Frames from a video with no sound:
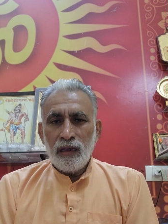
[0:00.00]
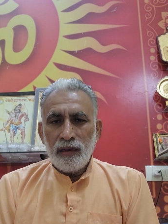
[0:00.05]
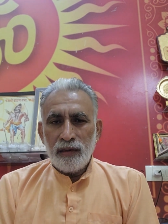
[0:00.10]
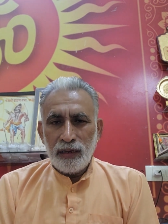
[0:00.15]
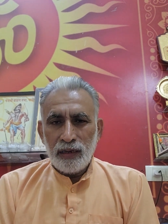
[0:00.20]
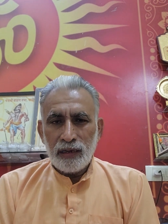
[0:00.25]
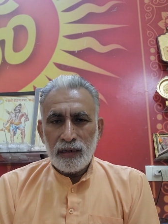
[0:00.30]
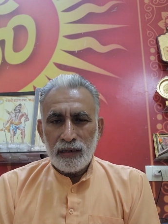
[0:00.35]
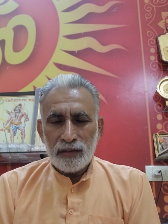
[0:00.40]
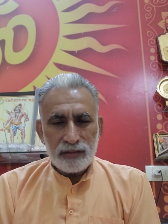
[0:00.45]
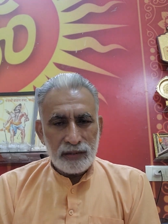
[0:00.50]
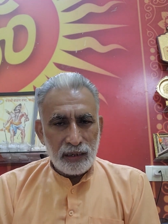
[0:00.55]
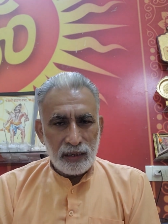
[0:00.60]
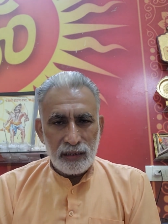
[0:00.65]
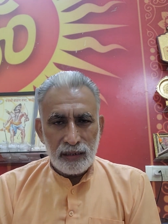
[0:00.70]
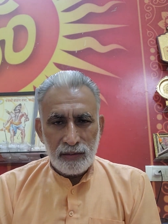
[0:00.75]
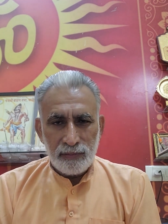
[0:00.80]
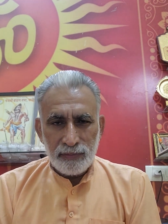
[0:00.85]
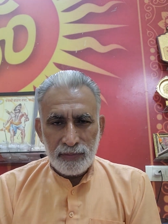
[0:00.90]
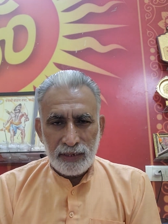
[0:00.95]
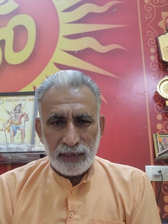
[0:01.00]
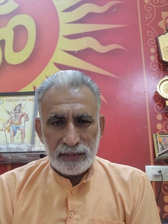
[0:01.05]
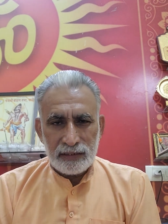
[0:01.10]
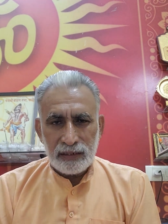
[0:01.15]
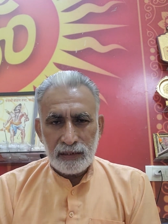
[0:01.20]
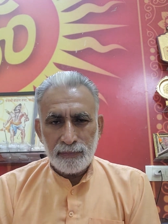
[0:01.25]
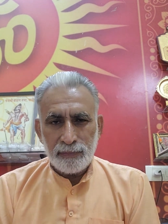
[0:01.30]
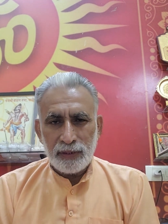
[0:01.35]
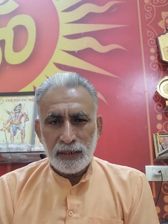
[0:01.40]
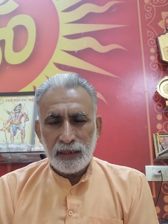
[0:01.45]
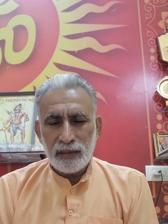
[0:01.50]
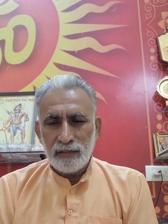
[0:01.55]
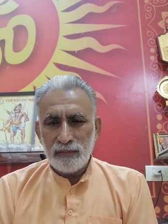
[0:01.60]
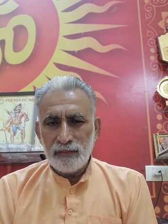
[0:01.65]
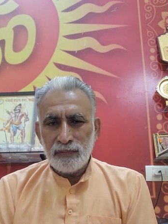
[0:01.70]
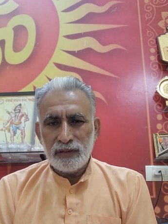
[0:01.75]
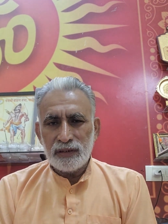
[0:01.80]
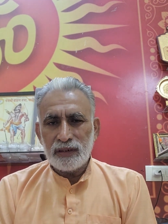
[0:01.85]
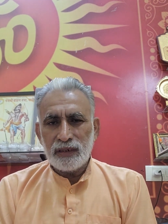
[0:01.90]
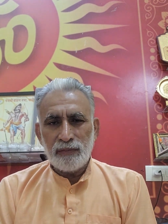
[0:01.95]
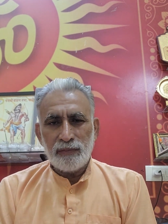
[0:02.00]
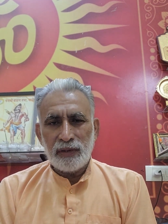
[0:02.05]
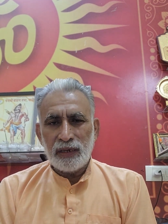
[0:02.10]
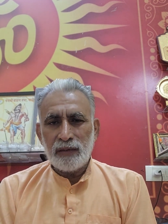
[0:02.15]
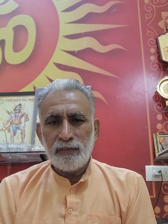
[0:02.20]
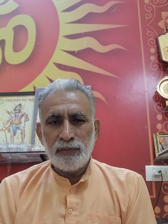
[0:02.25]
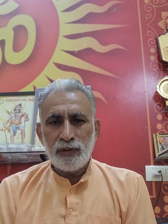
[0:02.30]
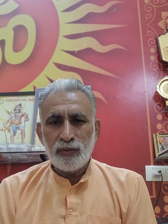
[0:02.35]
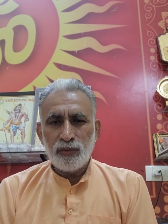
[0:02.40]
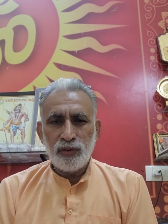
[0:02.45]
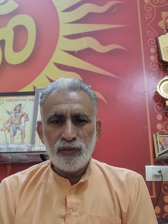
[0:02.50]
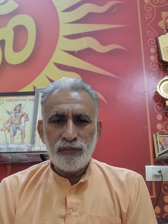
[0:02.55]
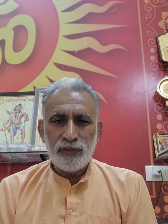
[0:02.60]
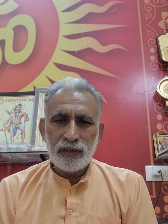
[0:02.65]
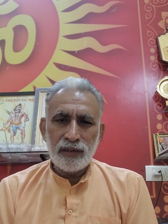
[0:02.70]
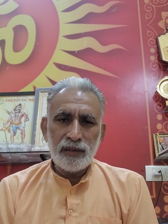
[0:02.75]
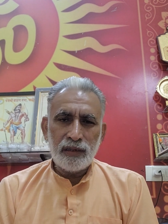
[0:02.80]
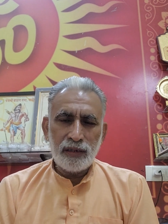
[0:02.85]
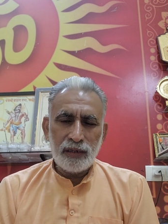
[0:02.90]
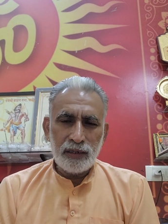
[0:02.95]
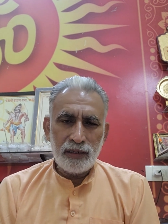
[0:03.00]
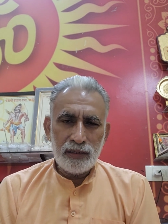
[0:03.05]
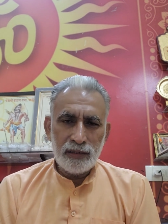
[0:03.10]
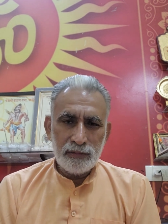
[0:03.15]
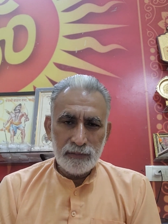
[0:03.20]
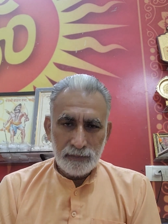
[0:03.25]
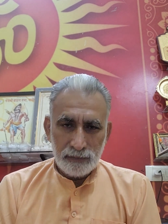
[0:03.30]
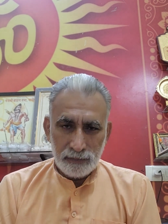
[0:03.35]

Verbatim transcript: ये सरनेम कैसे पड़ा इसके बारे में कोई वर्णन नहीं है